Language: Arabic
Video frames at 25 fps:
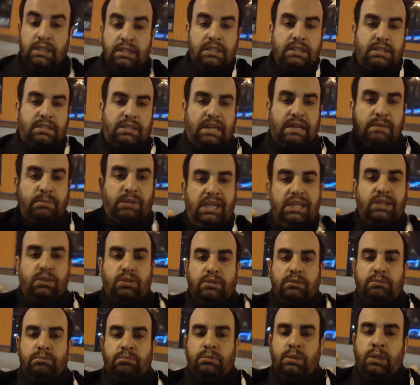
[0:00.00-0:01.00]
السلام
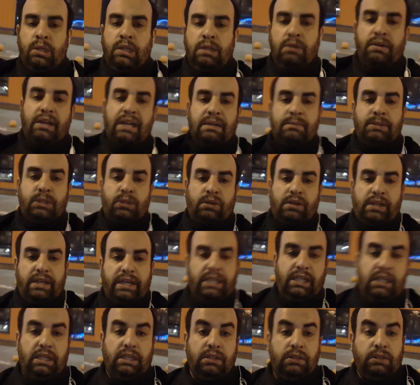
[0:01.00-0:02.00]
عليكم ورحمه
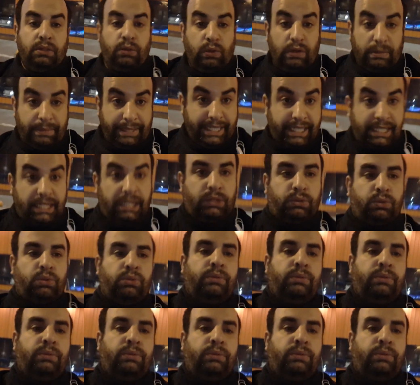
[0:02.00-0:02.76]
الله وبركاته